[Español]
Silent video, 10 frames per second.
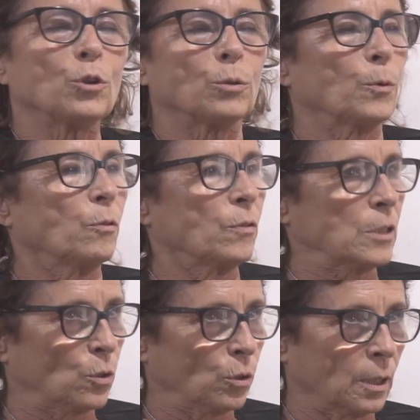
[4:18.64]
que otro
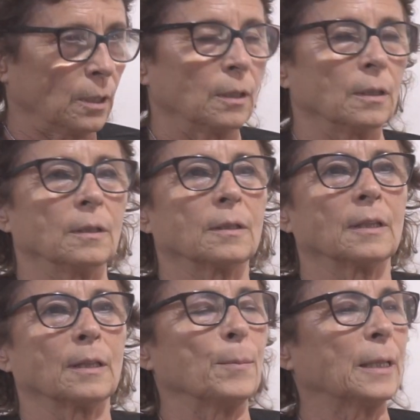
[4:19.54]
profesor que,
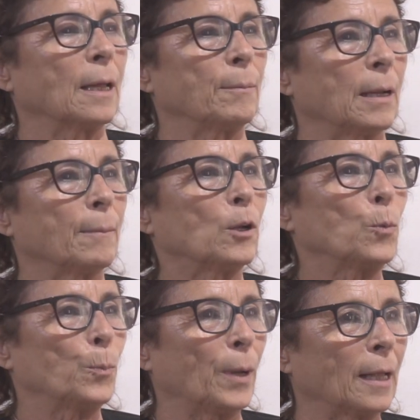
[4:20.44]
te mandaba a lavar
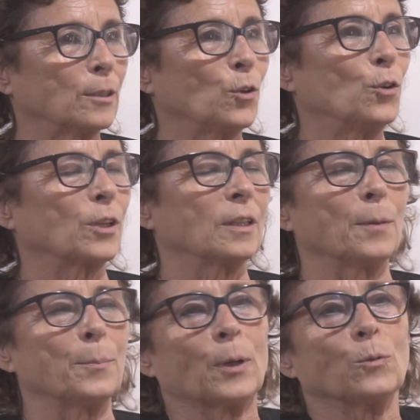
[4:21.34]
los platos o que
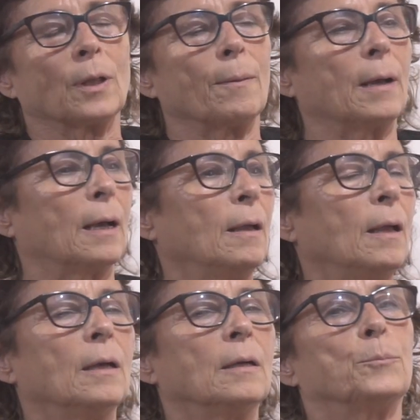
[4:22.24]
te preguntaba
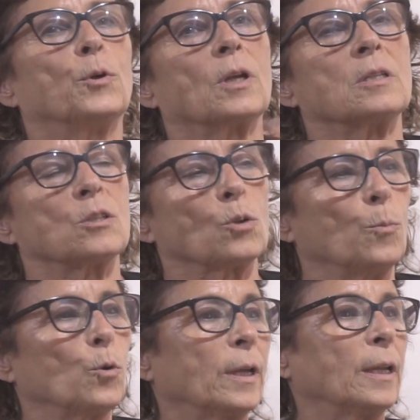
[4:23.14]
por qué si sos
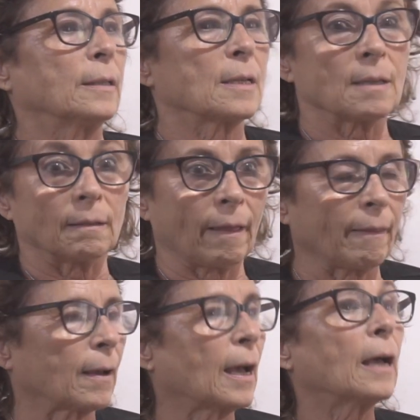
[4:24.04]
mujer estás
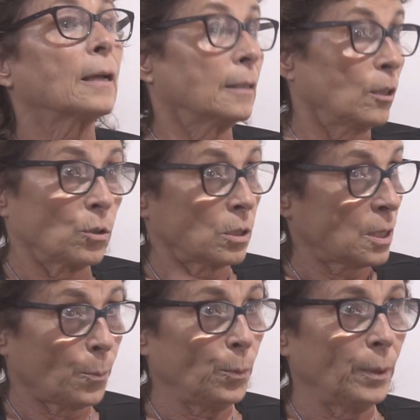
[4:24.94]
sentada acá, que te lo
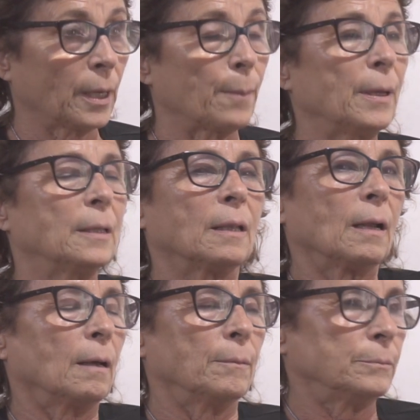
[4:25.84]
decía públicamente,
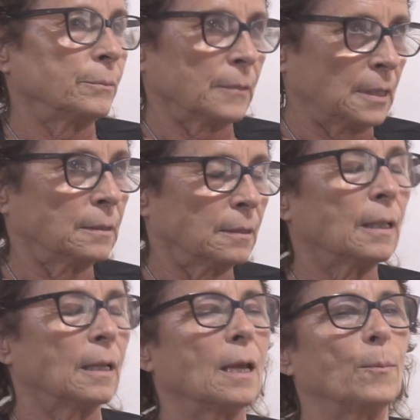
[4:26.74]
era, sí, sí
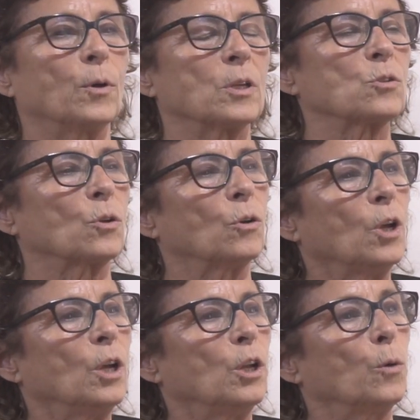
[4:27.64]
teníamos eso,
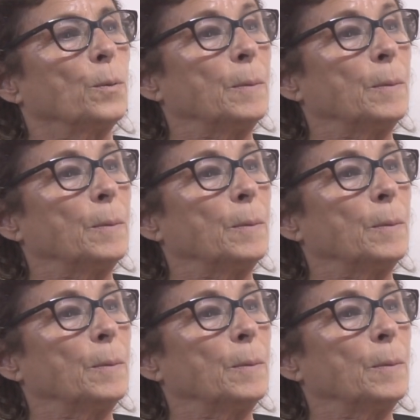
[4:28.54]
lo